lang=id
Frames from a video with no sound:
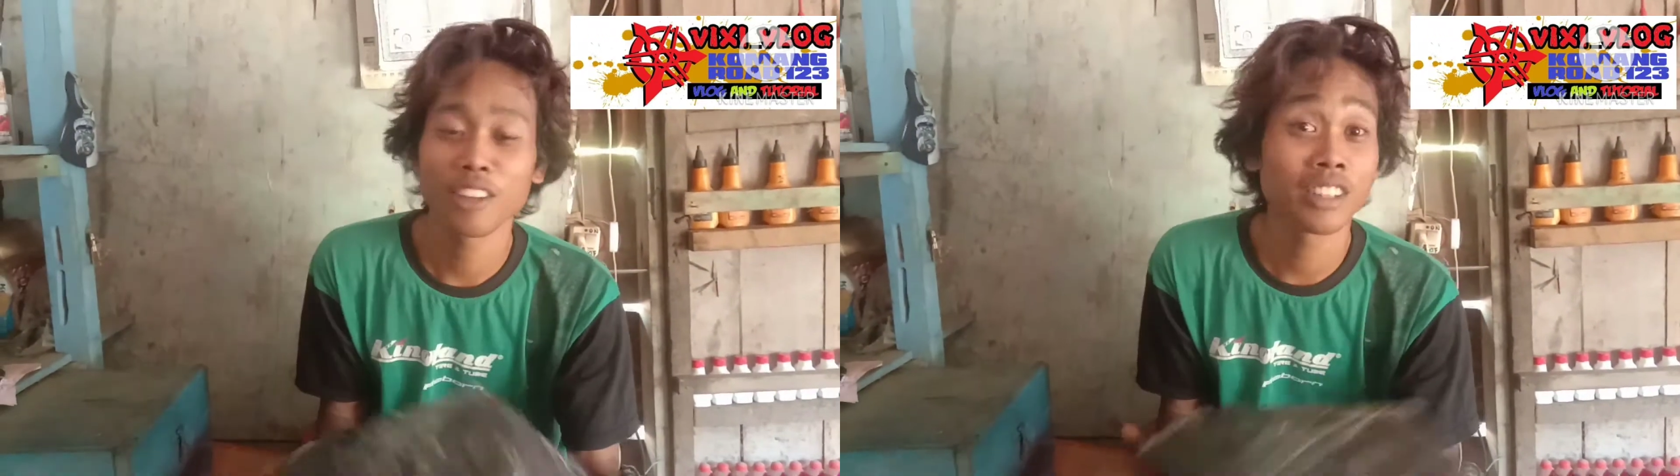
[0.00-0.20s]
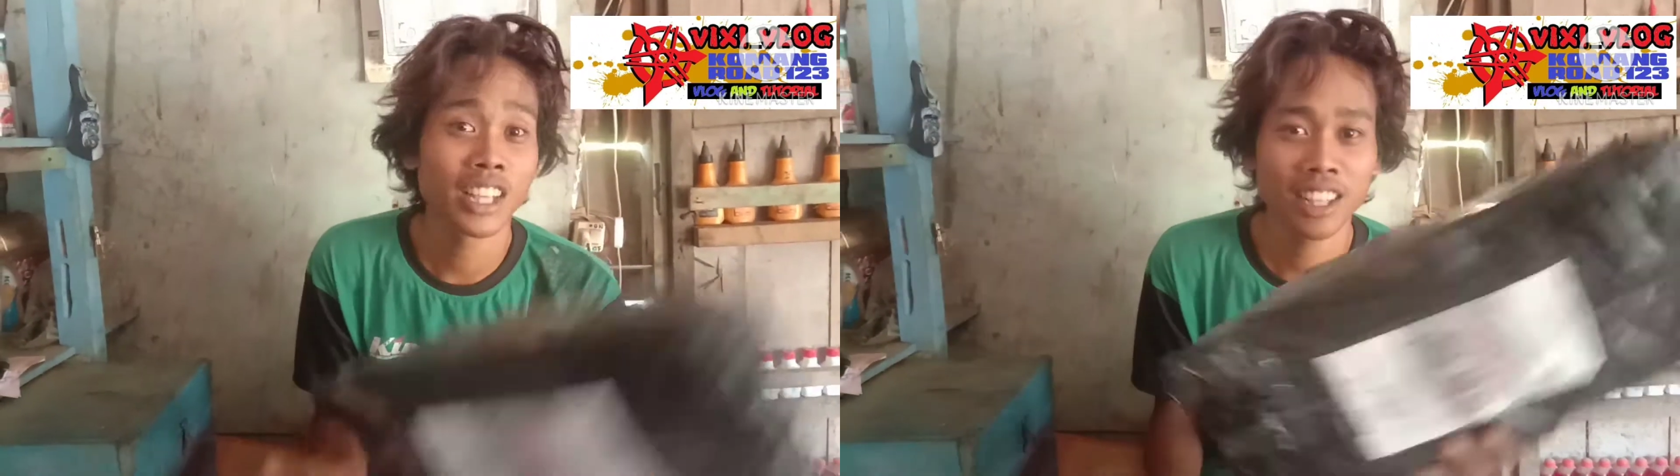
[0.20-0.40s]

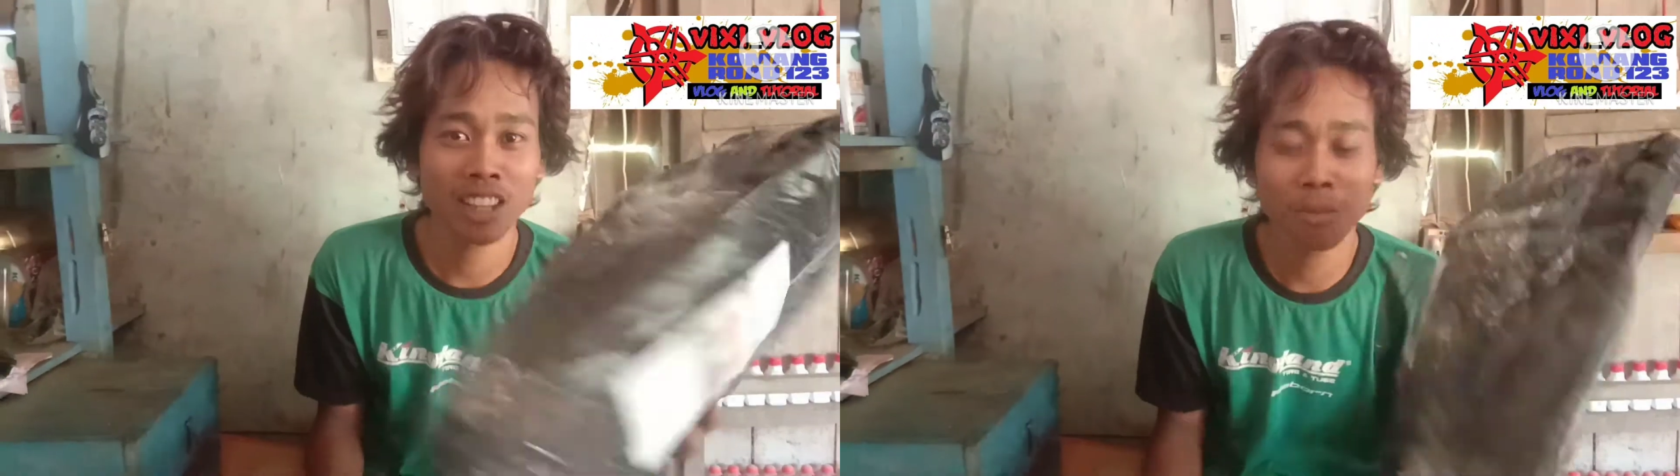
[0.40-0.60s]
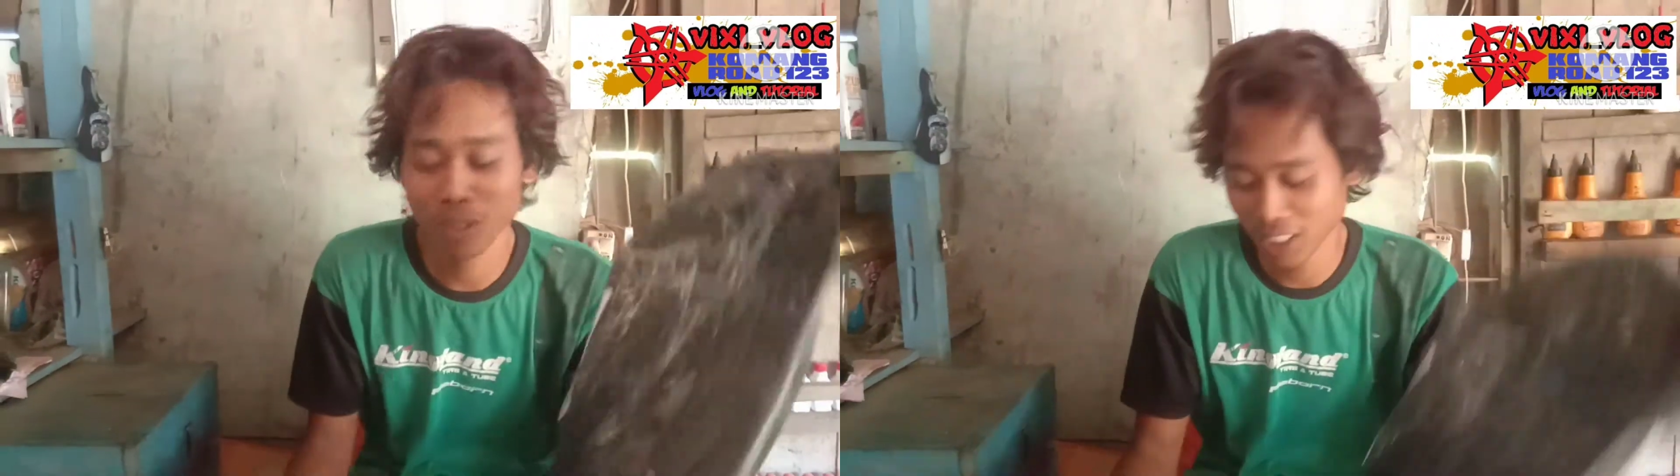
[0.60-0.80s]
lanjut ya
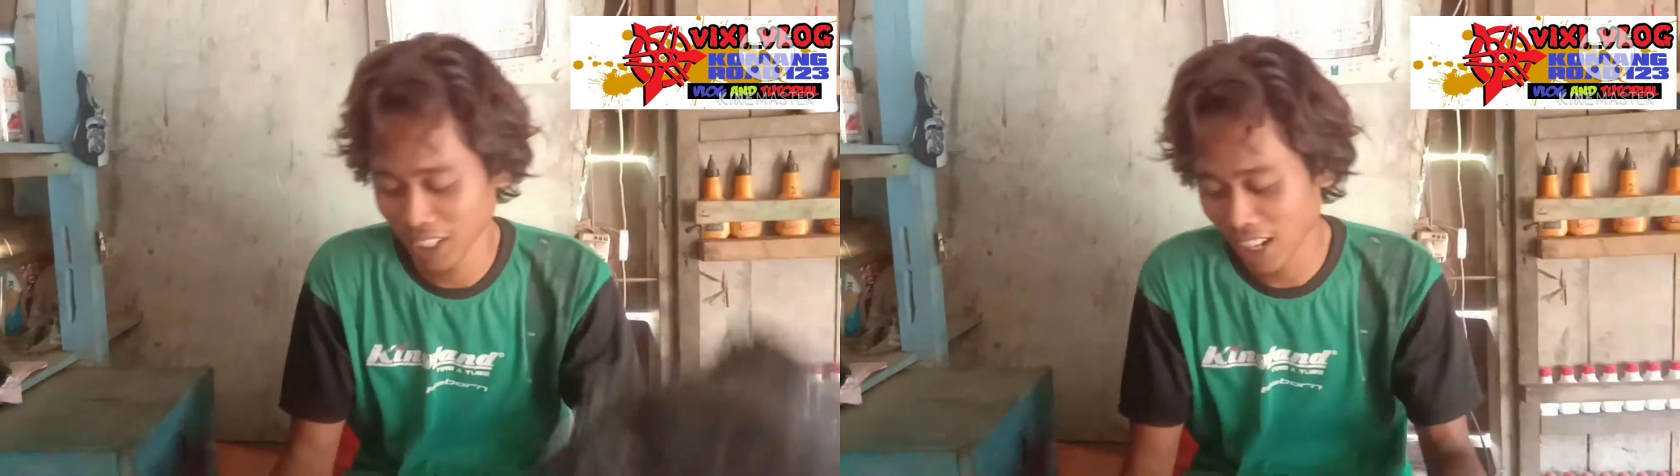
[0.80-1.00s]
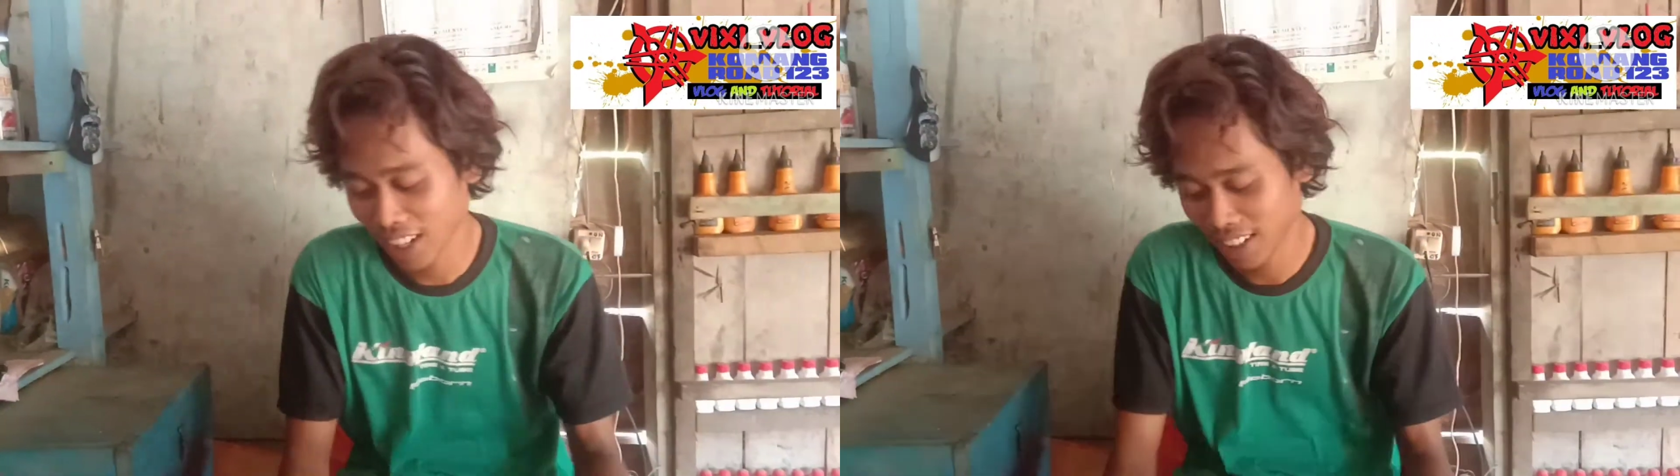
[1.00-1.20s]
kita unboxing
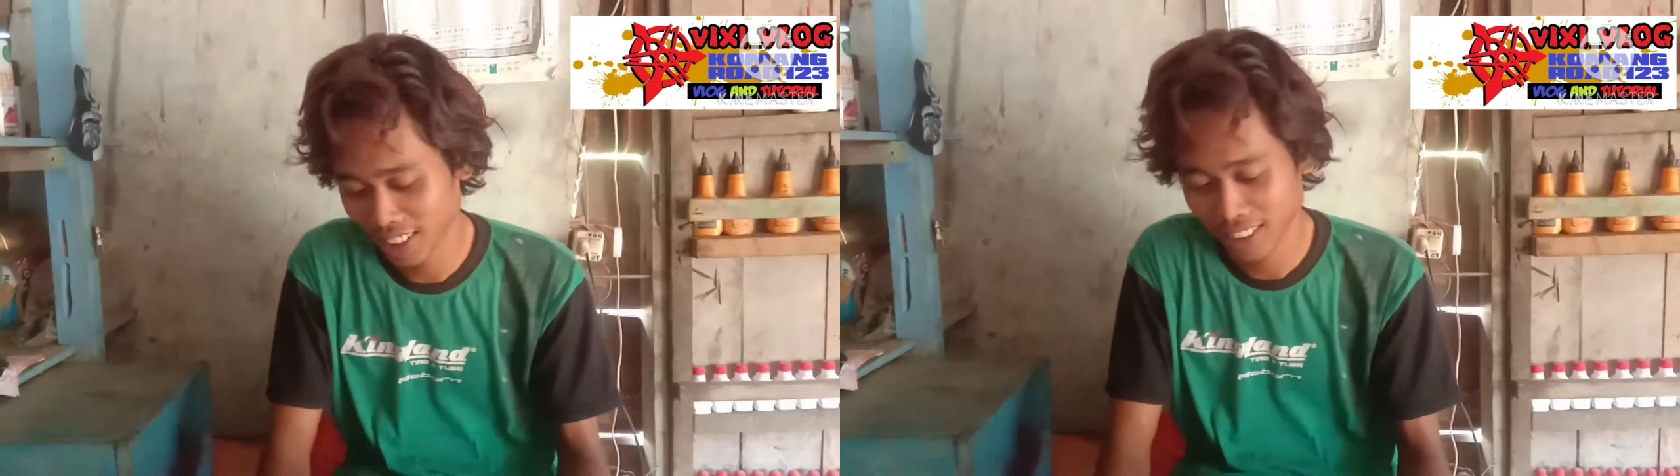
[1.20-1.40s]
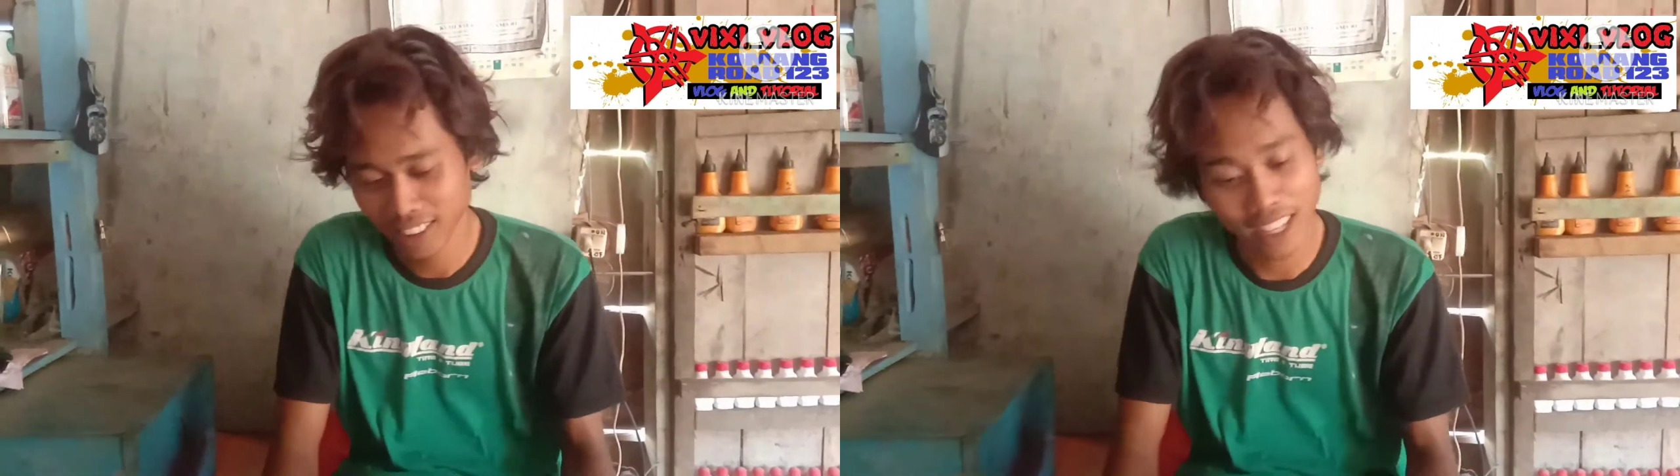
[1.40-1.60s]
ya
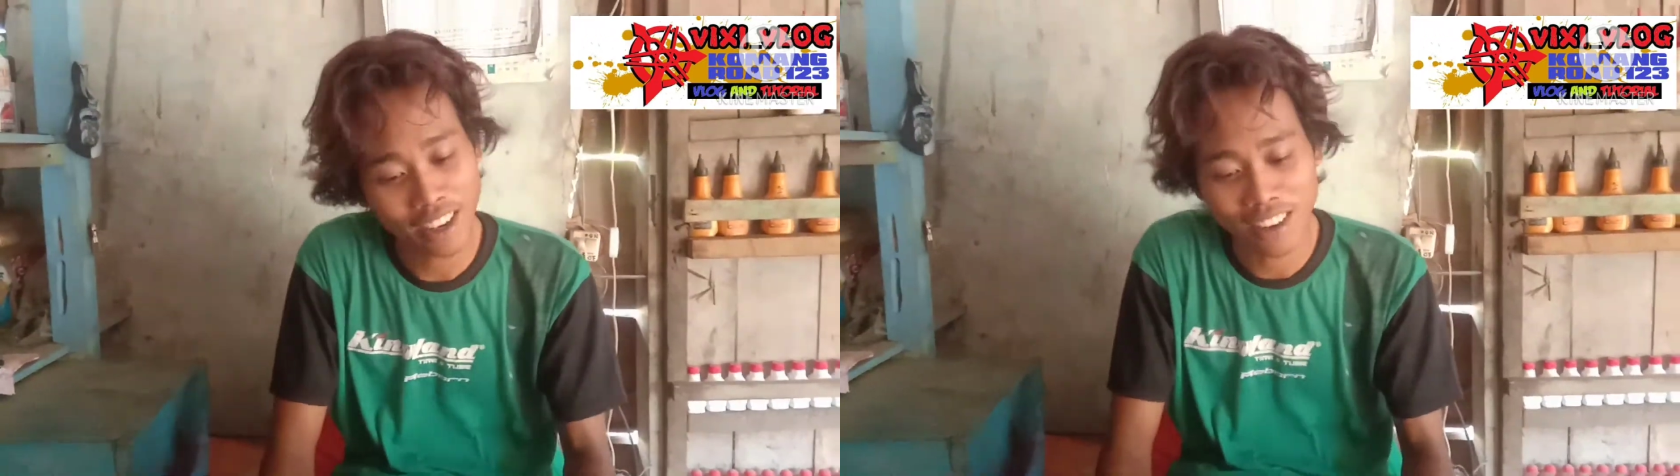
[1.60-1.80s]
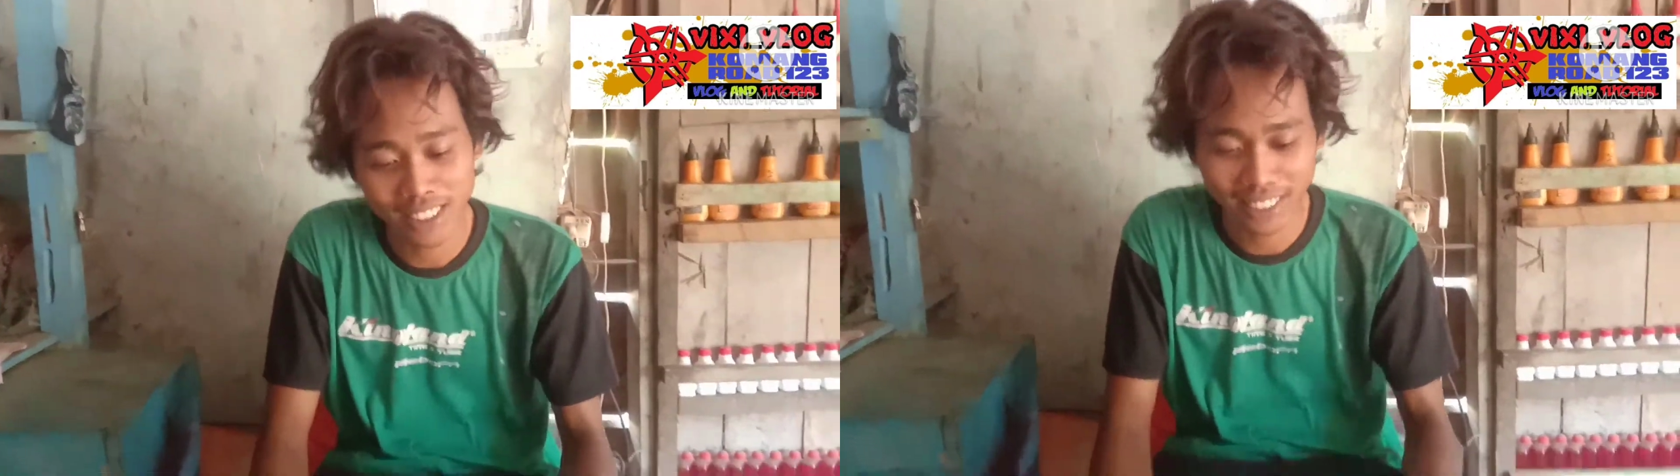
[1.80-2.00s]

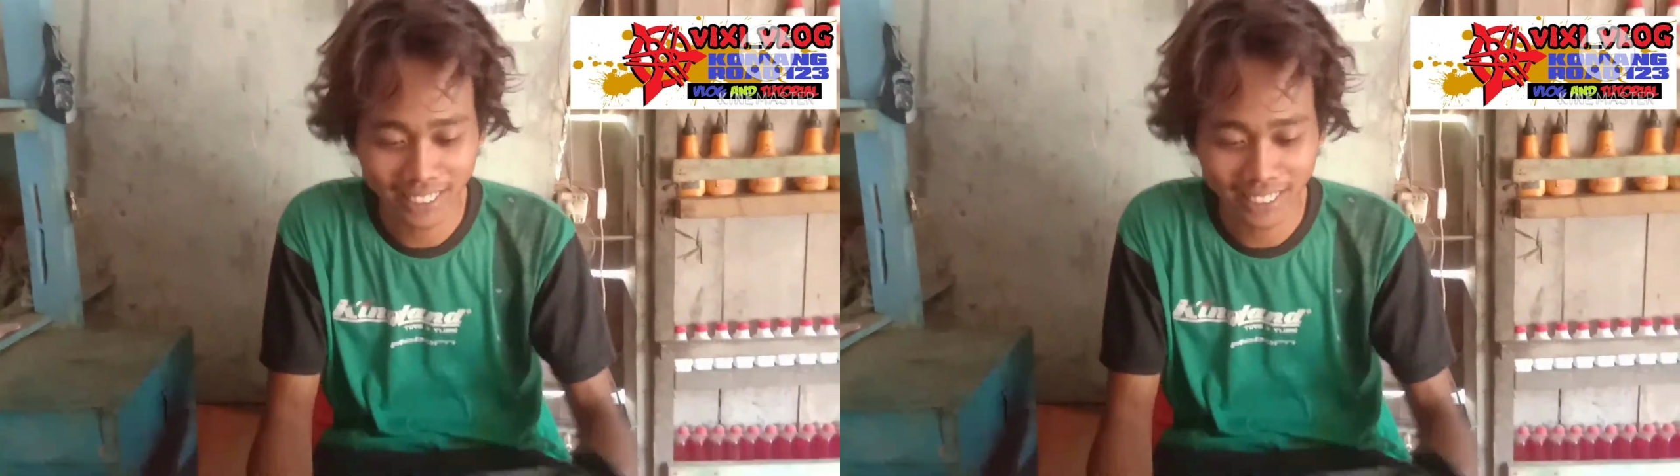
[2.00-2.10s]
down.